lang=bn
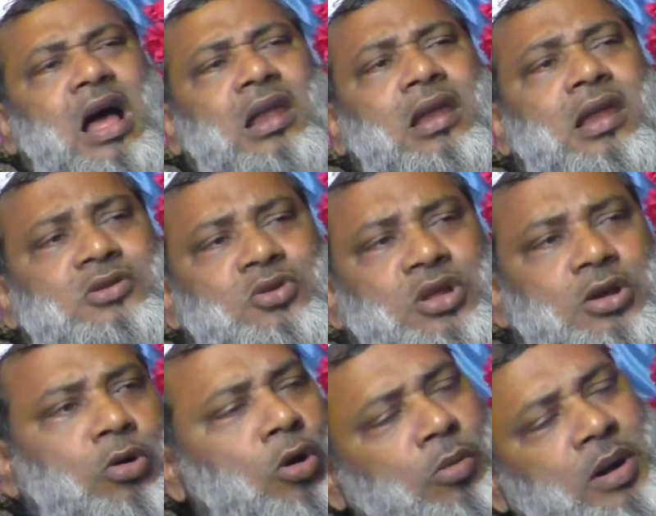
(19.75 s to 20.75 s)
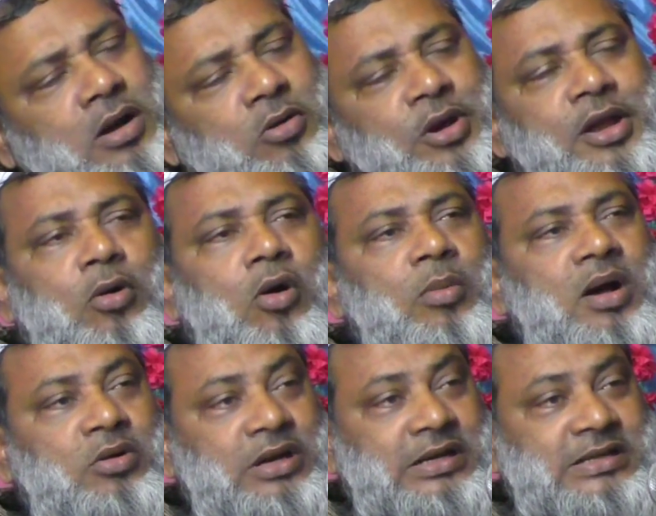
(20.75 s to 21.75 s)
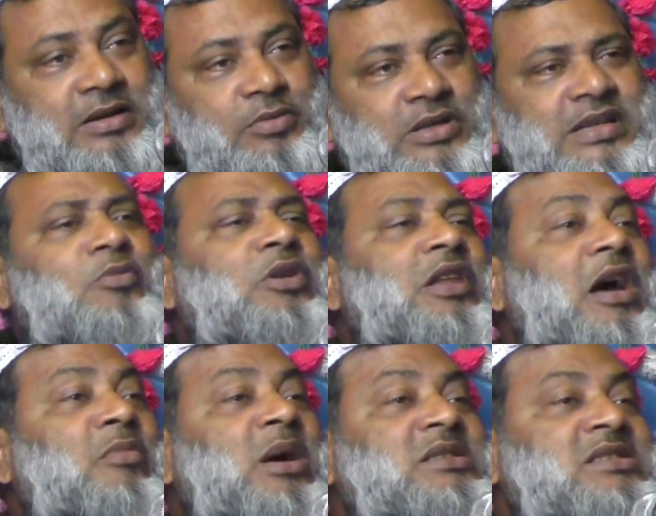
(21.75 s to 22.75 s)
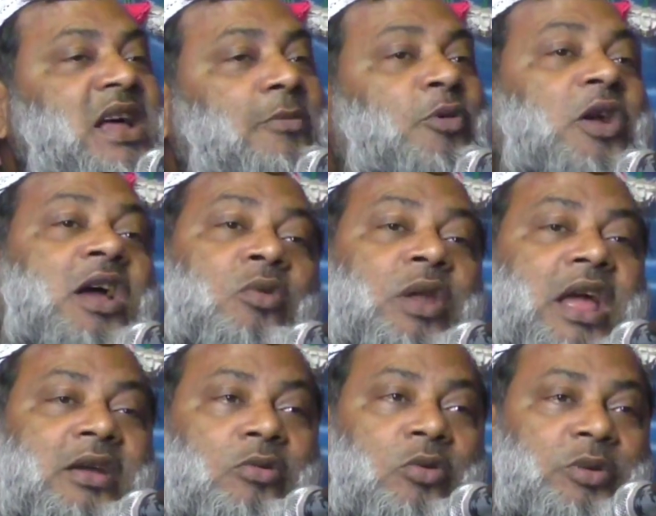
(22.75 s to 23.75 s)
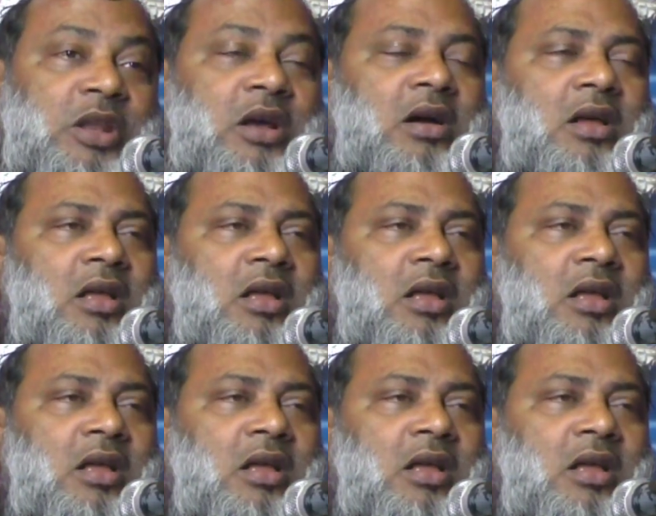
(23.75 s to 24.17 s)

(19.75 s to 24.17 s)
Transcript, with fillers: আল্লাহ যদি ক্ষমা করে ক্ষমা হয়ে যাবে যেমন নামাজ না পড়া গোনায় কবিরা